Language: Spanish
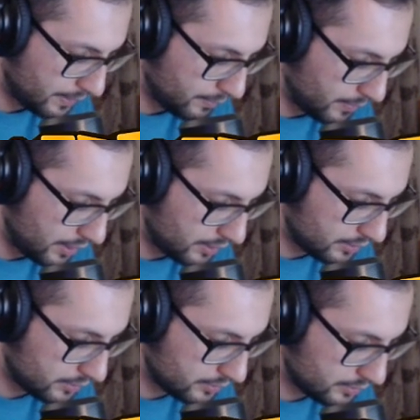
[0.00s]
Vale.
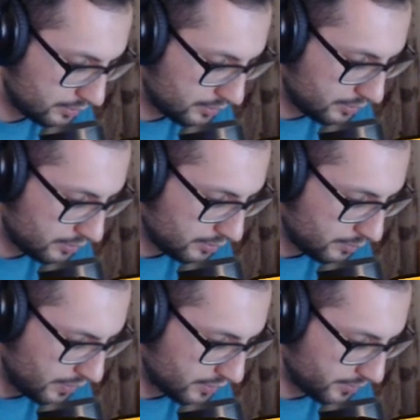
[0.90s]

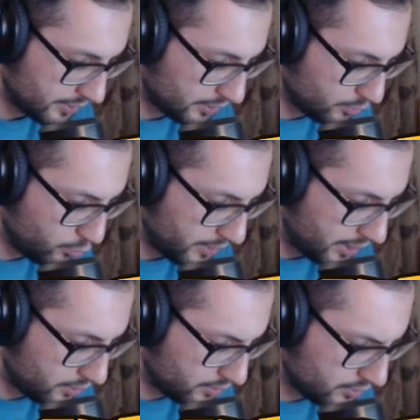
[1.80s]
Vamos a meter un
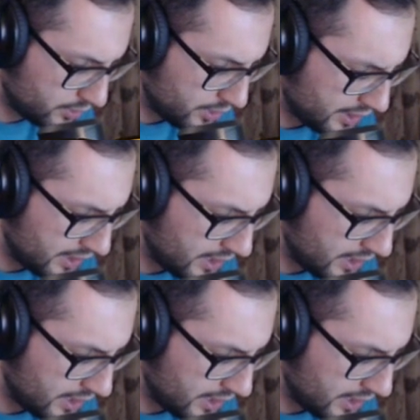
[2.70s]
veneno. Y